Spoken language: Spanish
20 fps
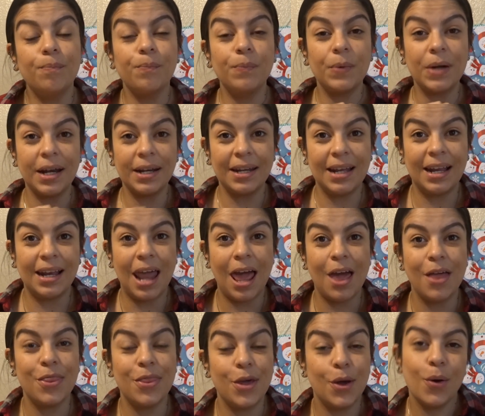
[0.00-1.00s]
canal
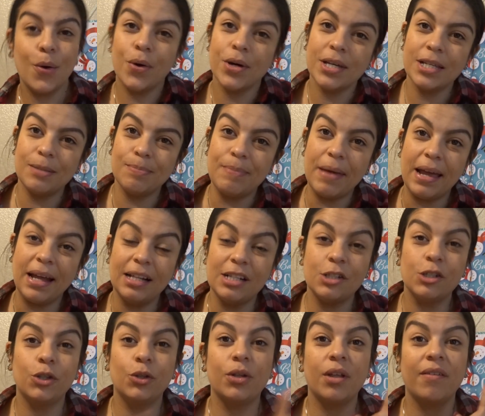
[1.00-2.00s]
de Hoy
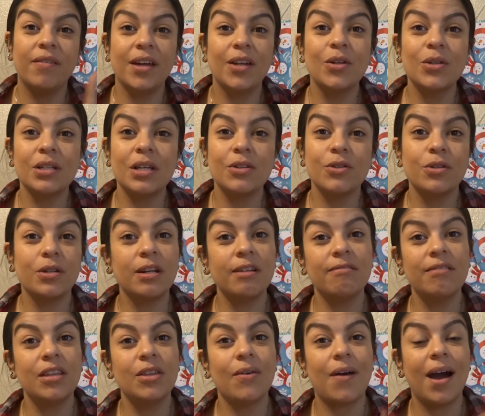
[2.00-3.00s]
Spanglish y todavía no se han
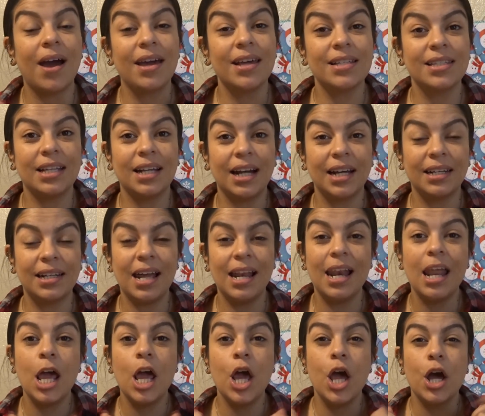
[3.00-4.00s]
suscrito a este canal